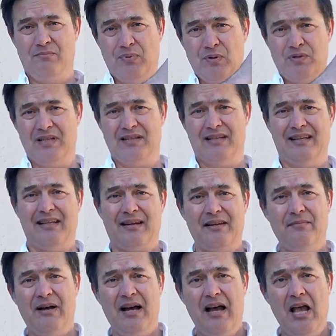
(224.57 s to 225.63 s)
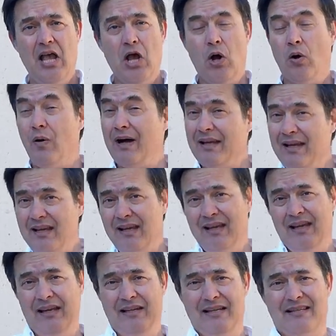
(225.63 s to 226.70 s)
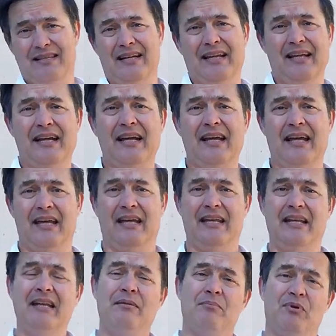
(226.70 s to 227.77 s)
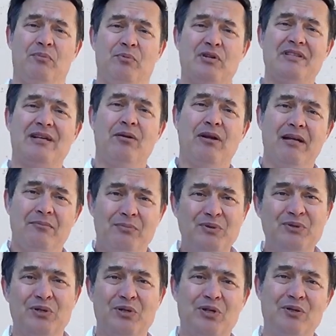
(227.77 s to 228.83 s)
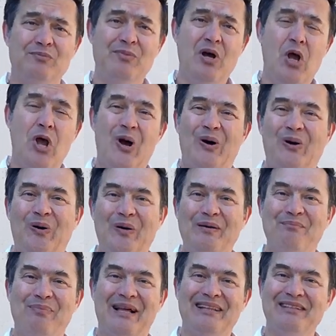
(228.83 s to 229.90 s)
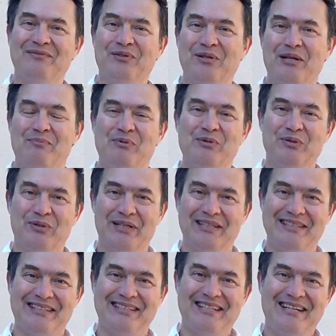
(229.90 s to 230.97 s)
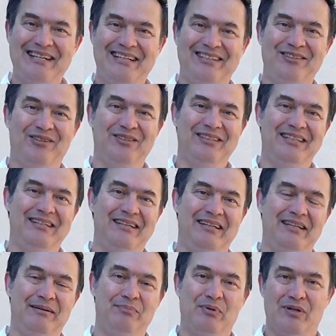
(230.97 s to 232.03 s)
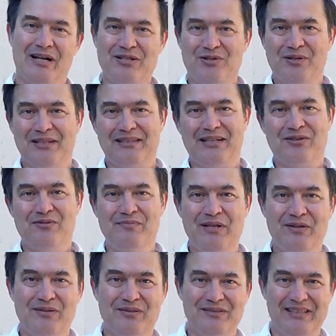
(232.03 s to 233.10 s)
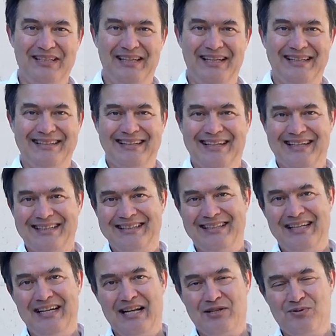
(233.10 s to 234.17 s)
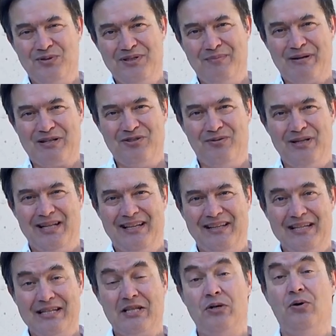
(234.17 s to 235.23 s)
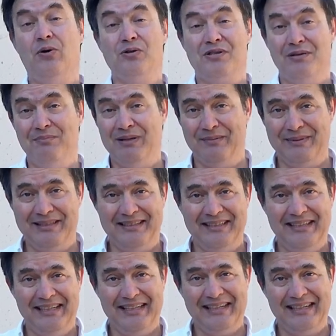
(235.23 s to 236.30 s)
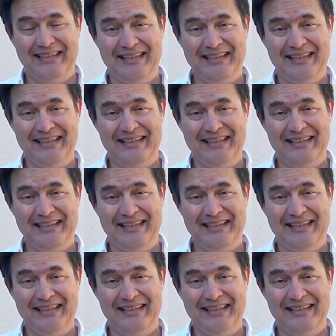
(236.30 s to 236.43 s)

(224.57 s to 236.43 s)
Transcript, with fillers: pulses aquí arriba o aquí en este link en propuestaonline.com o en plandeenfoque.es donde eh, podrás conectar conmigo y enterarte de las últimas novedades o simplemente